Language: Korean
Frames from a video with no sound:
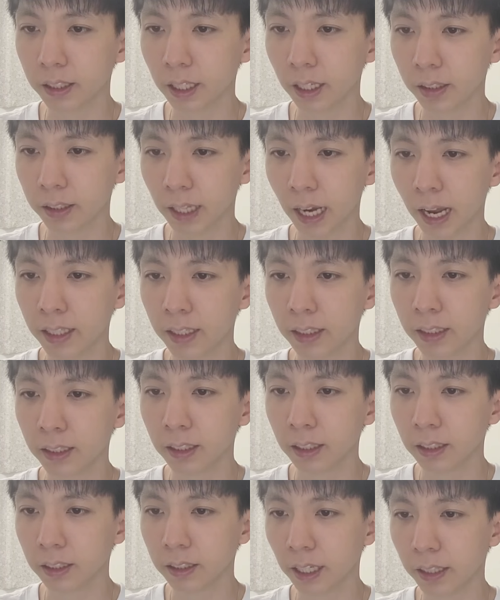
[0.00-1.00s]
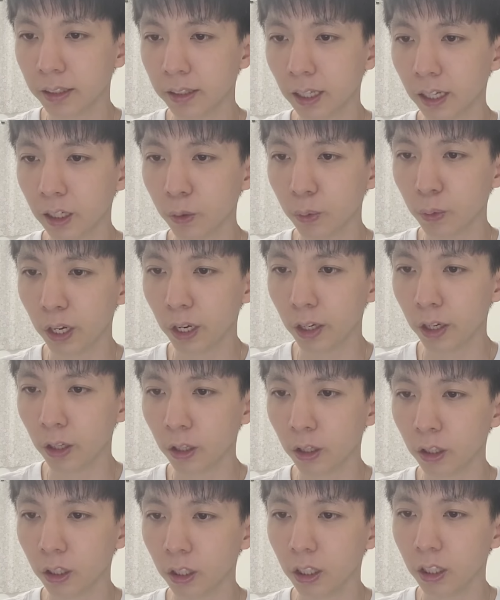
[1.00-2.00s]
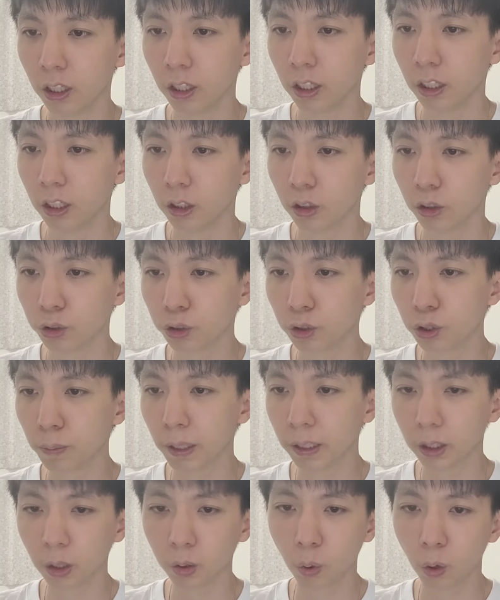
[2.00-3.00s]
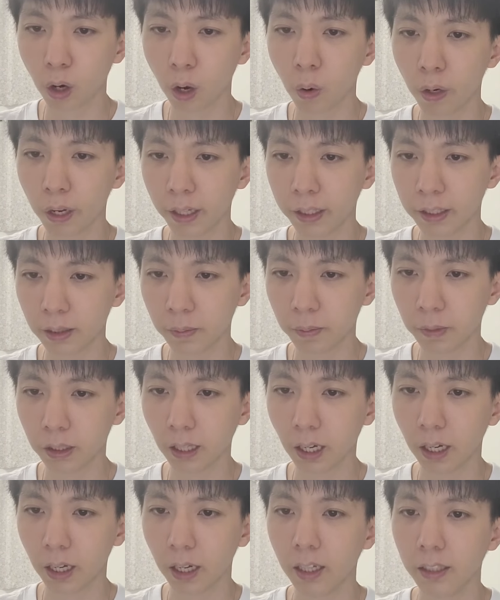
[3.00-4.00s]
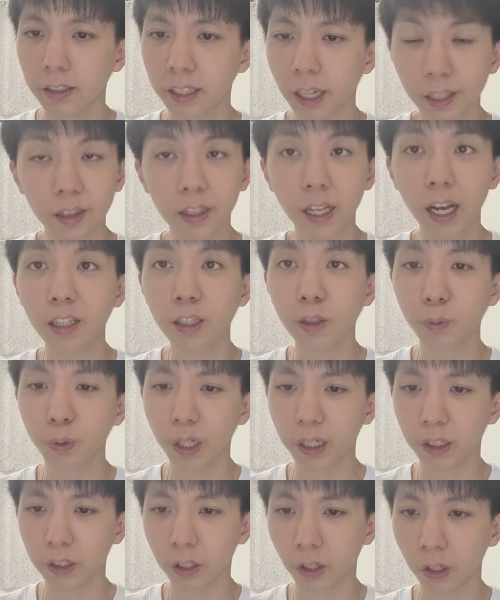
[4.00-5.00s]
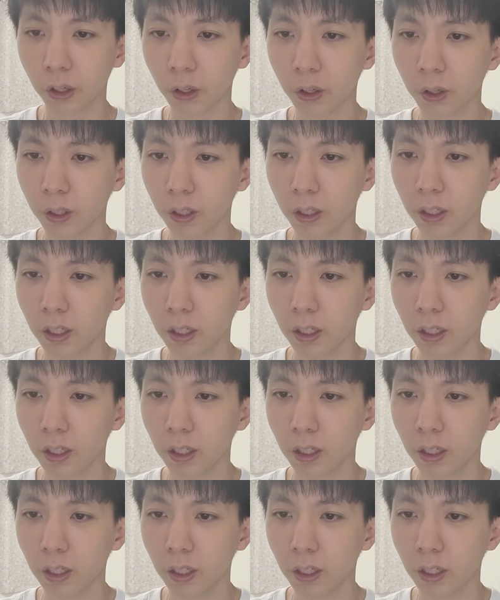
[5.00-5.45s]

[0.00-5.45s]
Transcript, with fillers: 제 작은 제 딸을 위하여 죽음에서 돌아오게 했습니다. 제 딸을 위해서요.